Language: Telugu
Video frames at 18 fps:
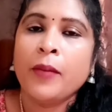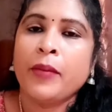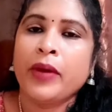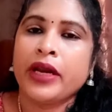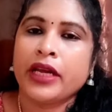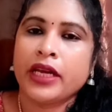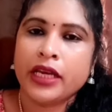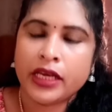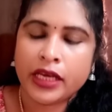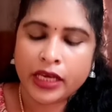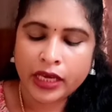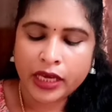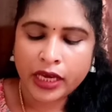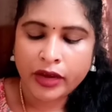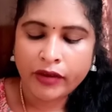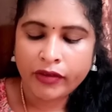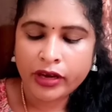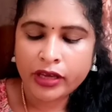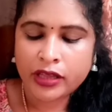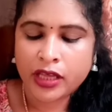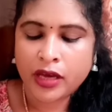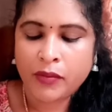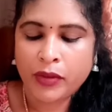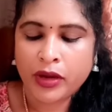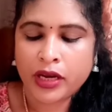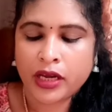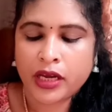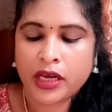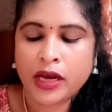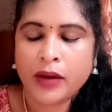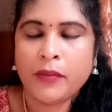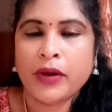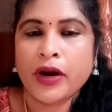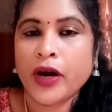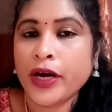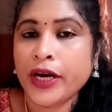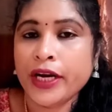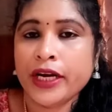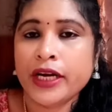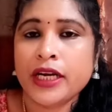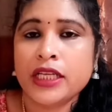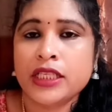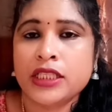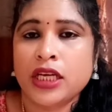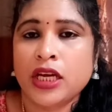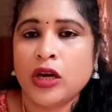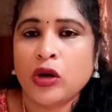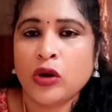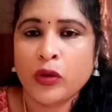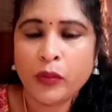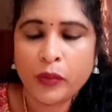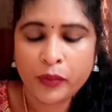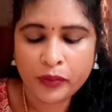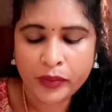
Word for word: మనకి ఏవైతే మనకి ఎంబ్రాయిడరింగ్ డిజైన్లో